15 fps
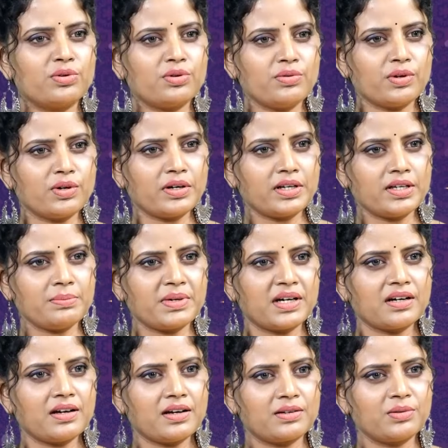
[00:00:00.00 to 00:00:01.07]
గురువు ఒక్కటి
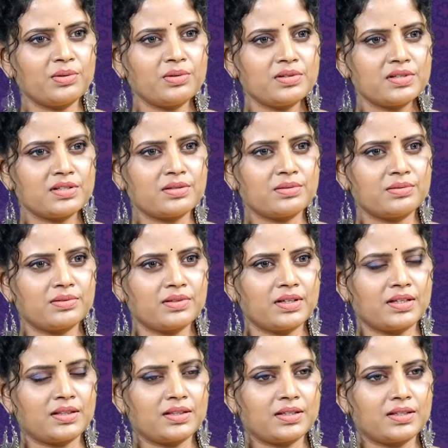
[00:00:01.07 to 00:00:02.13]
బాగా అనుకూలిస్తూ
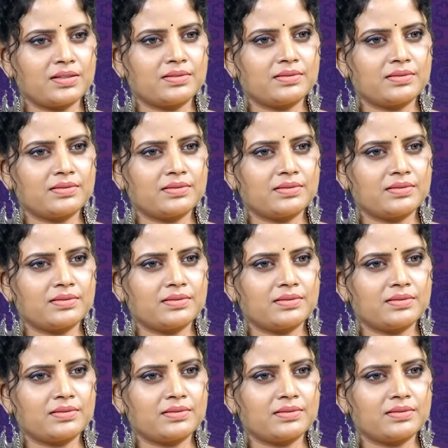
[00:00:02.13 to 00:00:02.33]
అనుకూలంగా